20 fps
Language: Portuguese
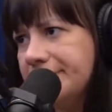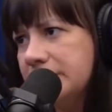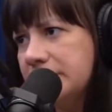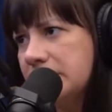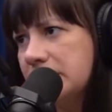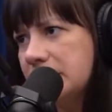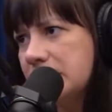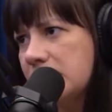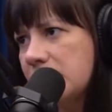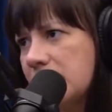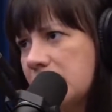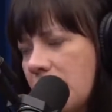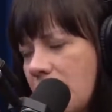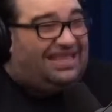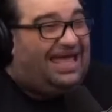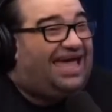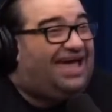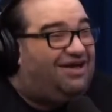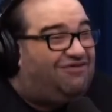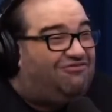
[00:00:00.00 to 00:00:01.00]
É, esse lance de
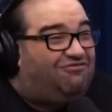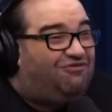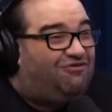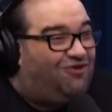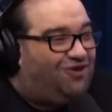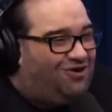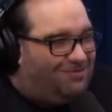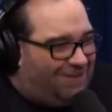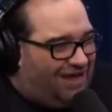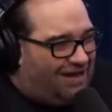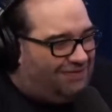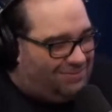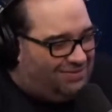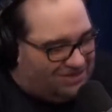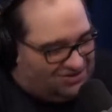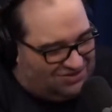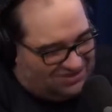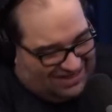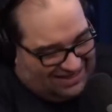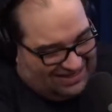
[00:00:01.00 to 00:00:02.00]
terraformar
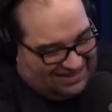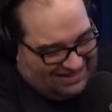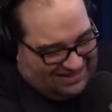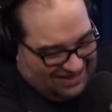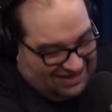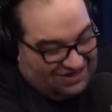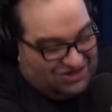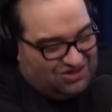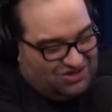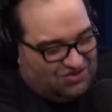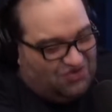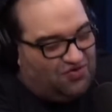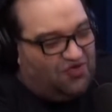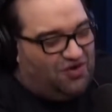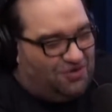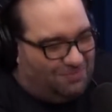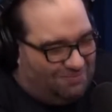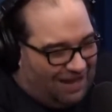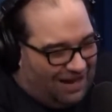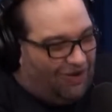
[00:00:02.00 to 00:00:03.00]
mesmo, que é
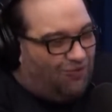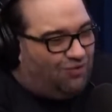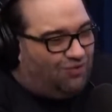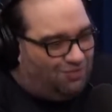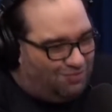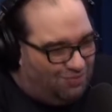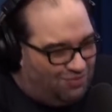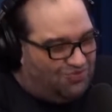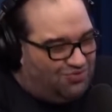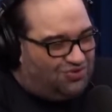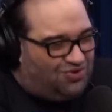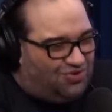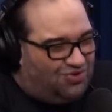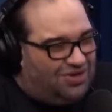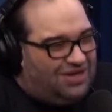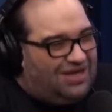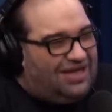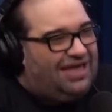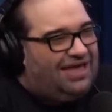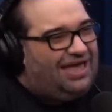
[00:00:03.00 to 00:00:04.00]
transformar um mundo,